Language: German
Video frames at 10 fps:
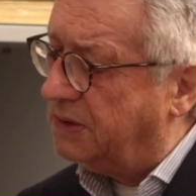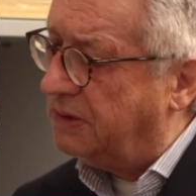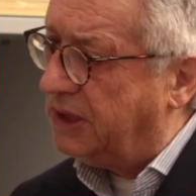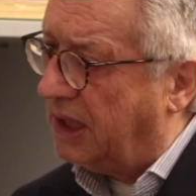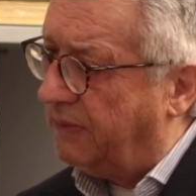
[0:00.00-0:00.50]

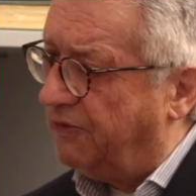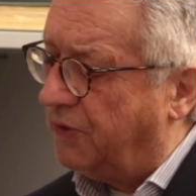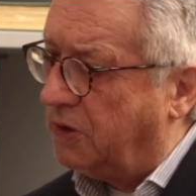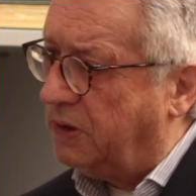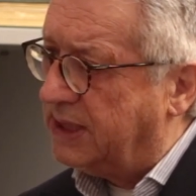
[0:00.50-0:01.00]
Und die haben
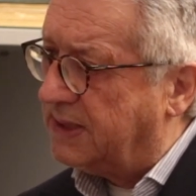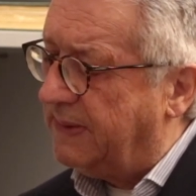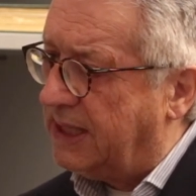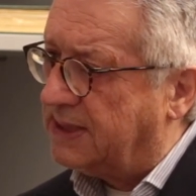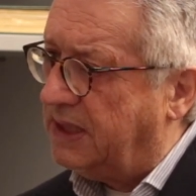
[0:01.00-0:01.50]
vor
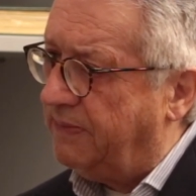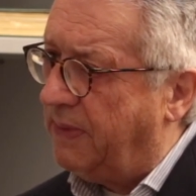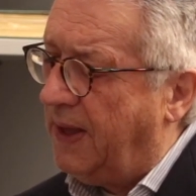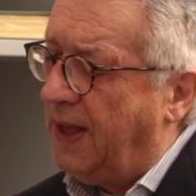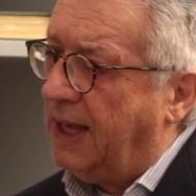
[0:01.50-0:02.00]
kurzem erst eben
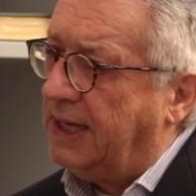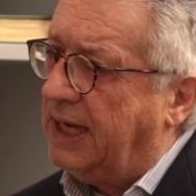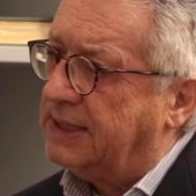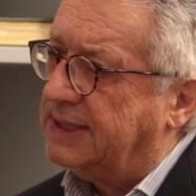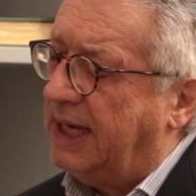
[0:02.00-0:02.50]

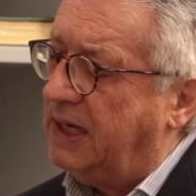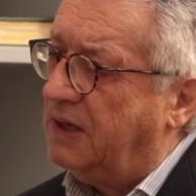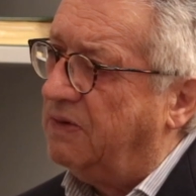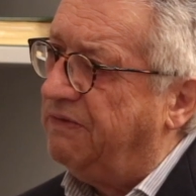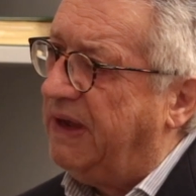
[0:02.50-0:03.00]
jetzt Ende
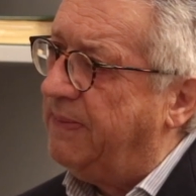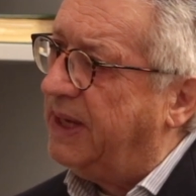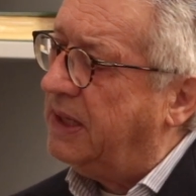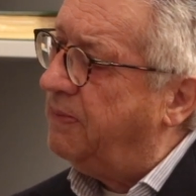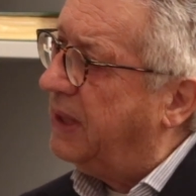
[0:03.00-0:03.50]
November
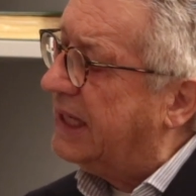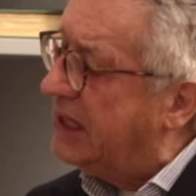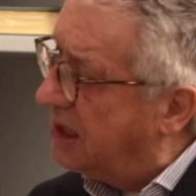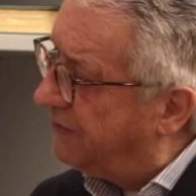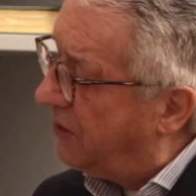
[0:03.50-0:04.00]
einen
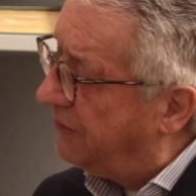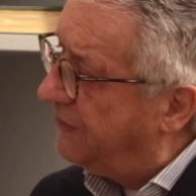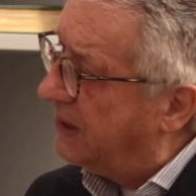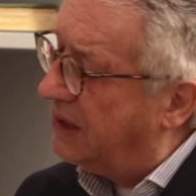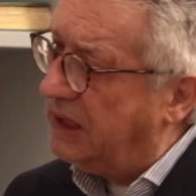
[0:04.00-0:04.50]
Bericht
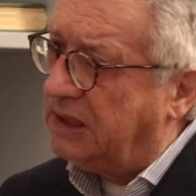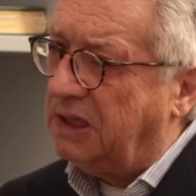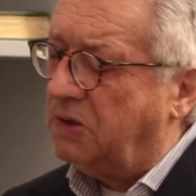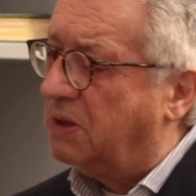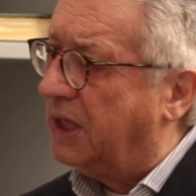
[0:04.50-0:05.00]
veröffentlicht,
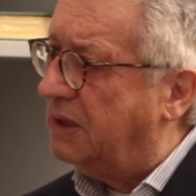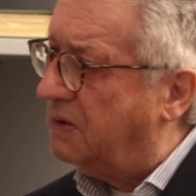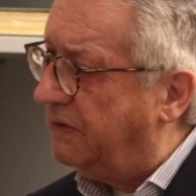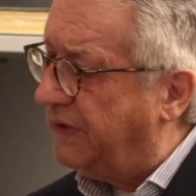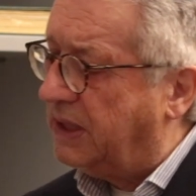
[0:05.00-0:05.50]
der noch gar nicht
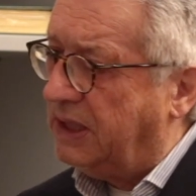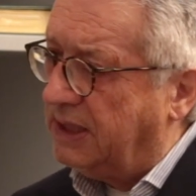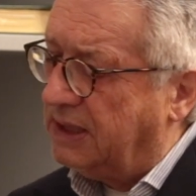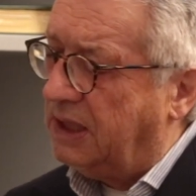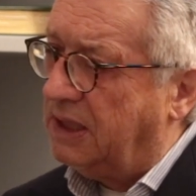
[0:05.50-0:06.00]

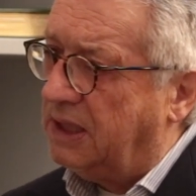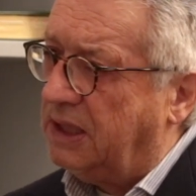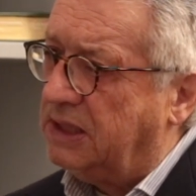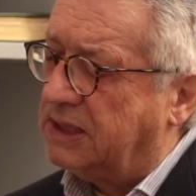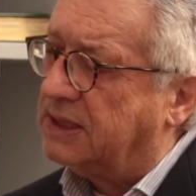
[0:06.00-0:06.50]
öffentlich äh,
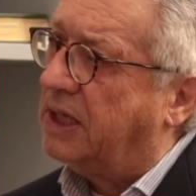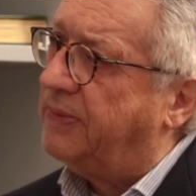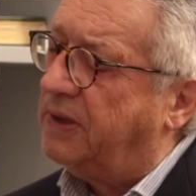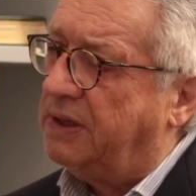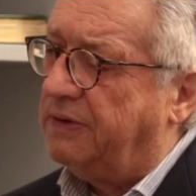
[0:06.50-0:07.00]
ist,
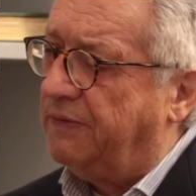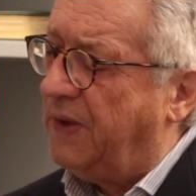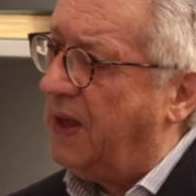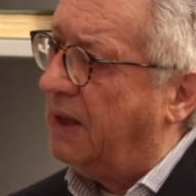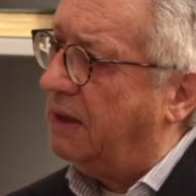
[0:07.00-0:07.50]
aber
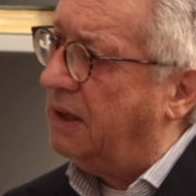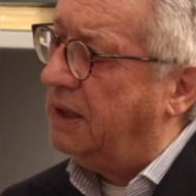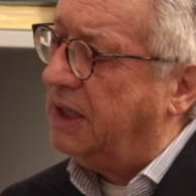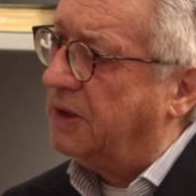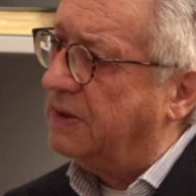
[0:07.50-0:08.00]

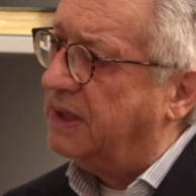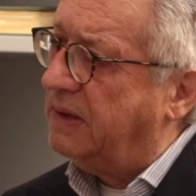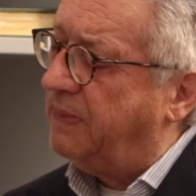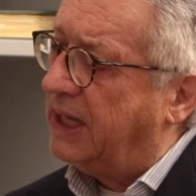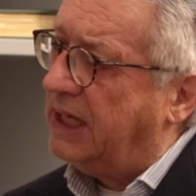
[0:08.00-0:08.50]
äh, ich konnte
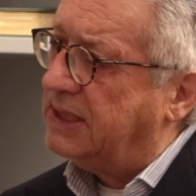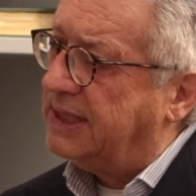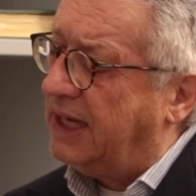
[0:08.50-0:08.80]
ihn bereits